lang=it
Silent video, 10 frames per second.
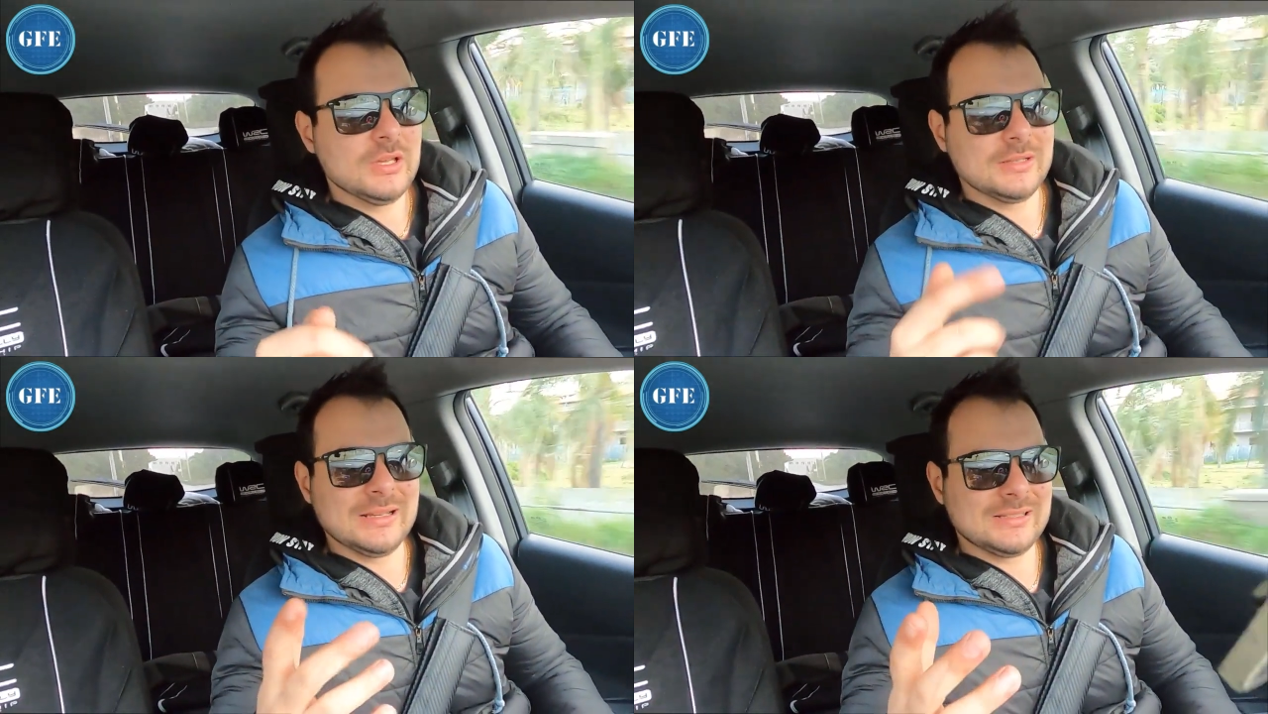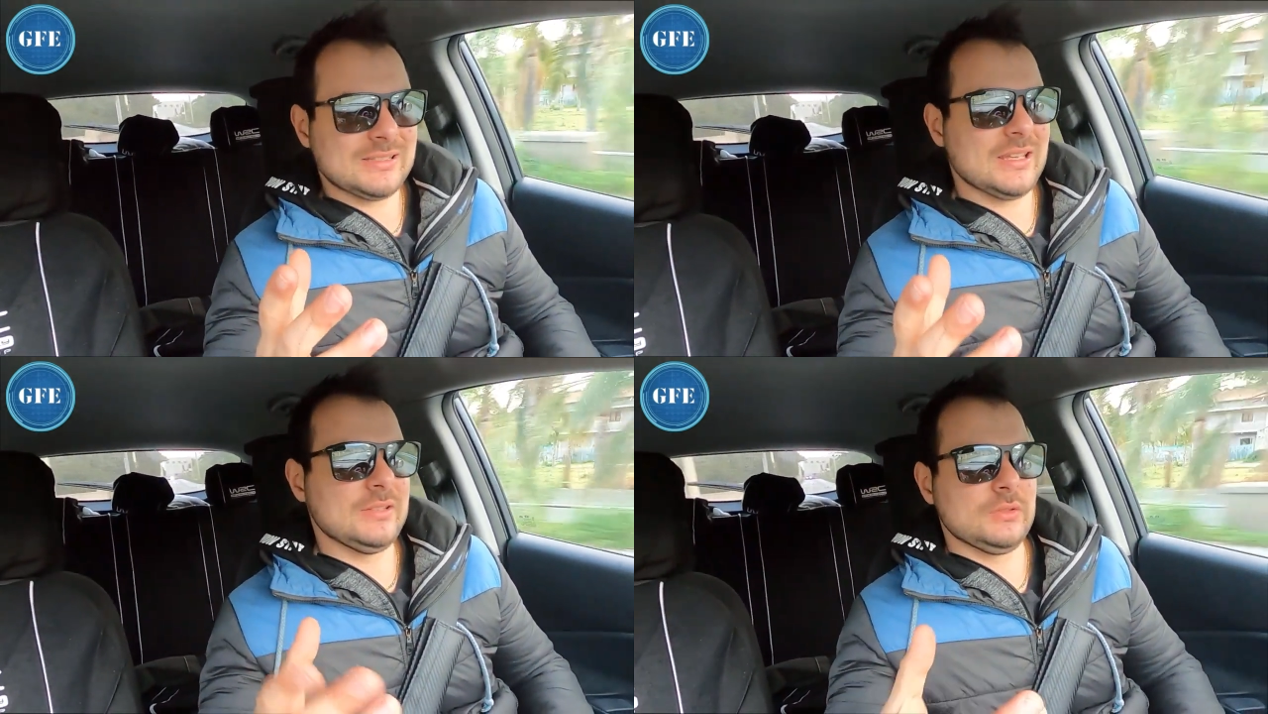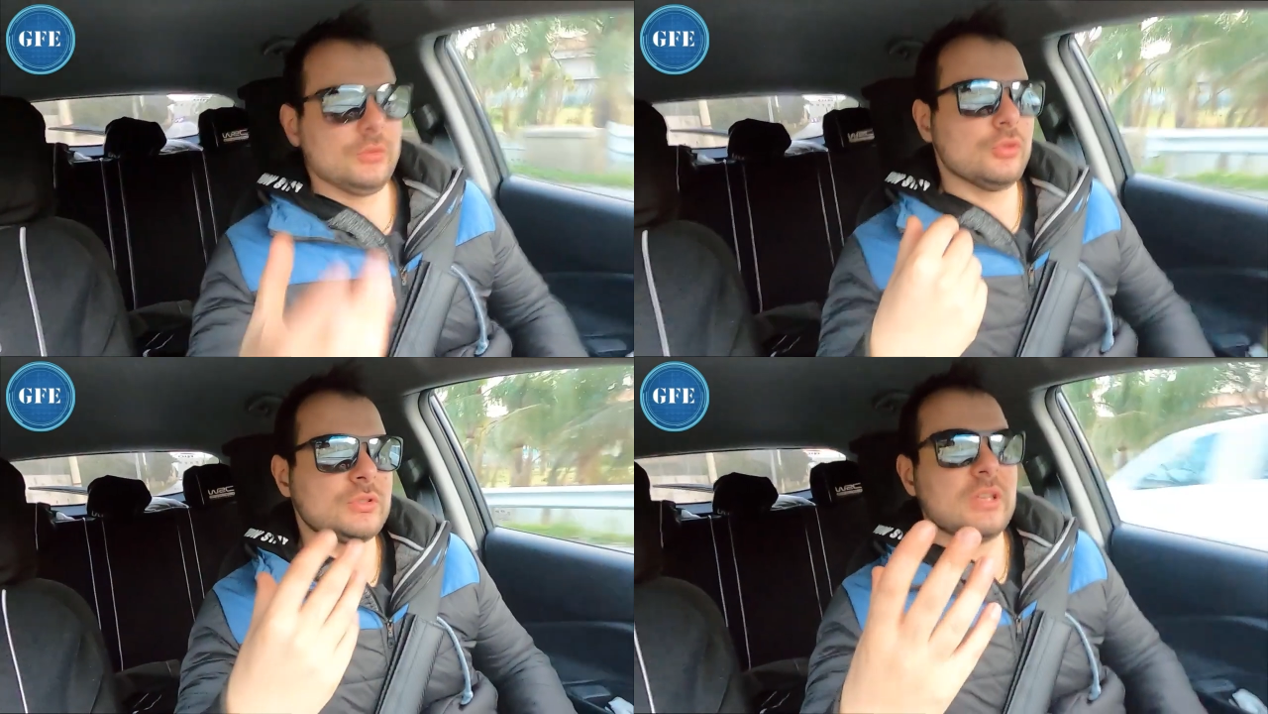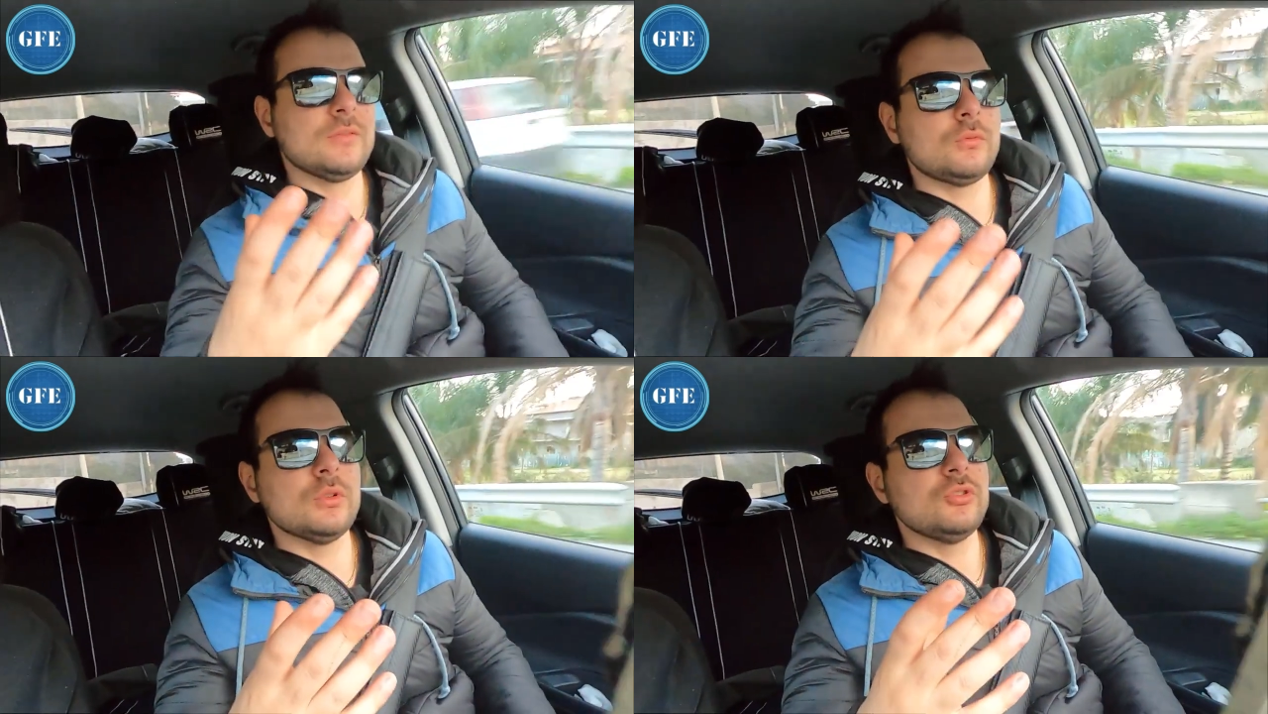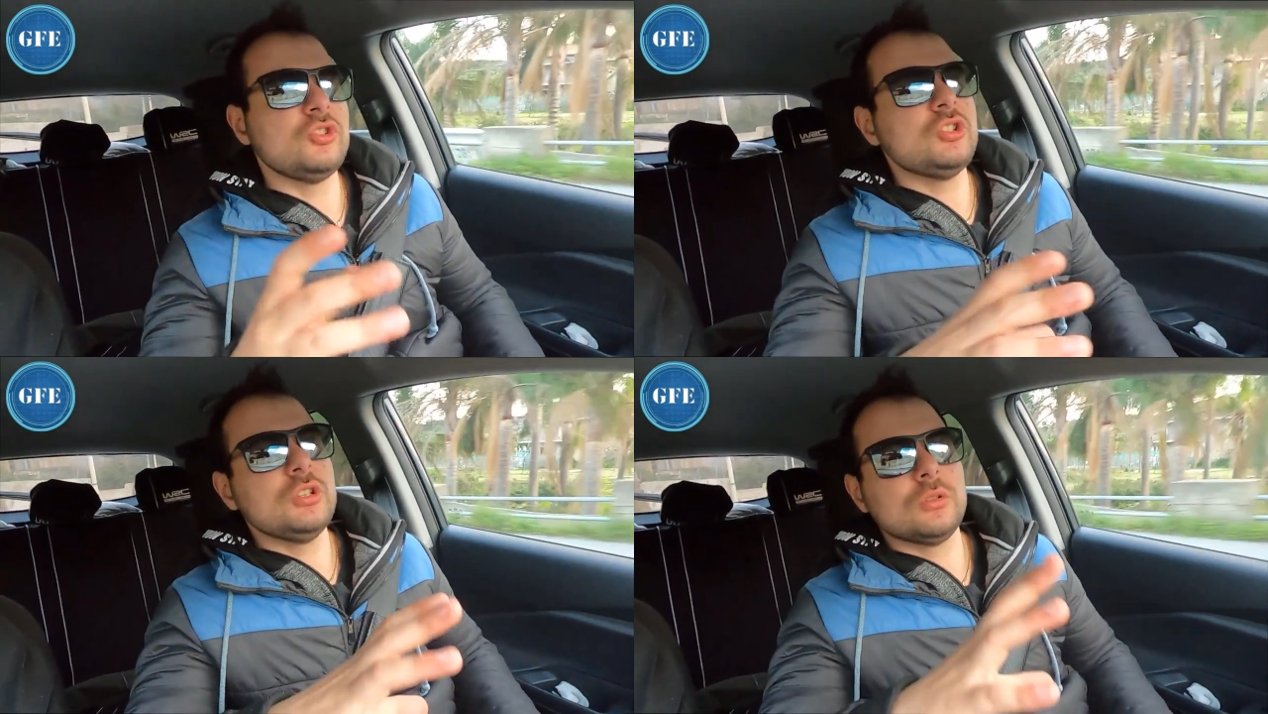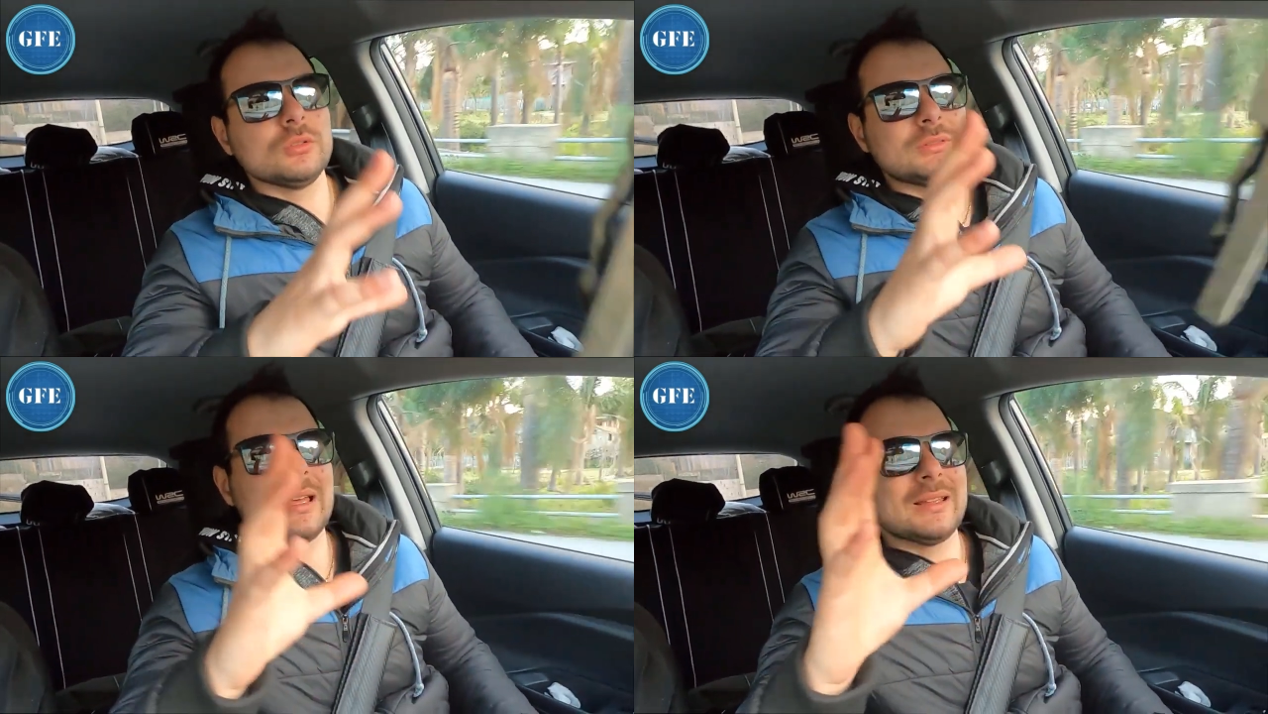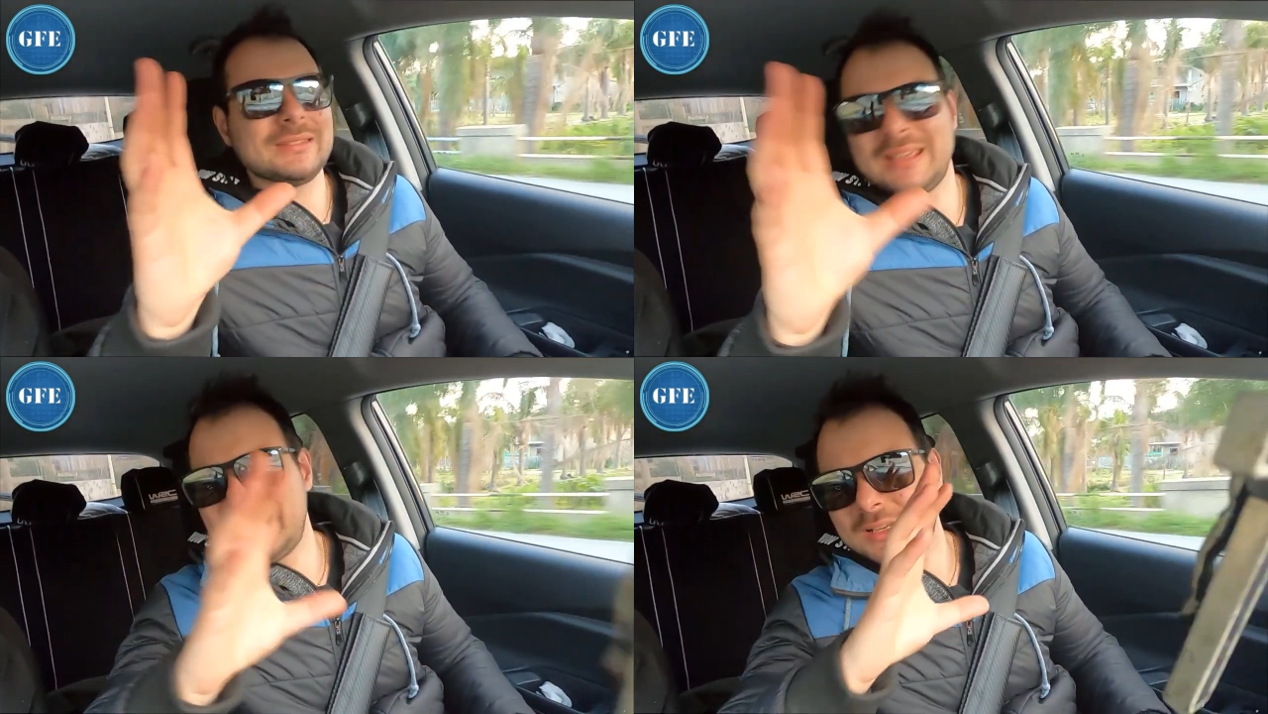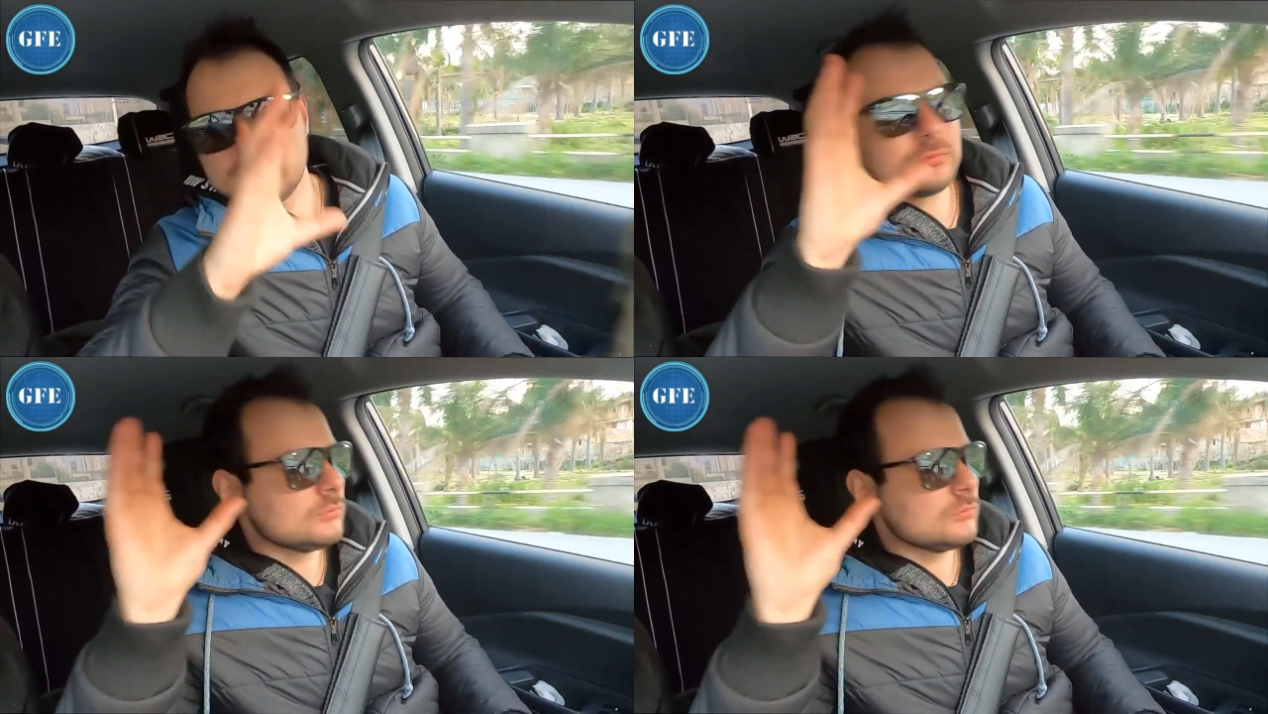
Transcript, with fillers: nel senso io sento in giro tante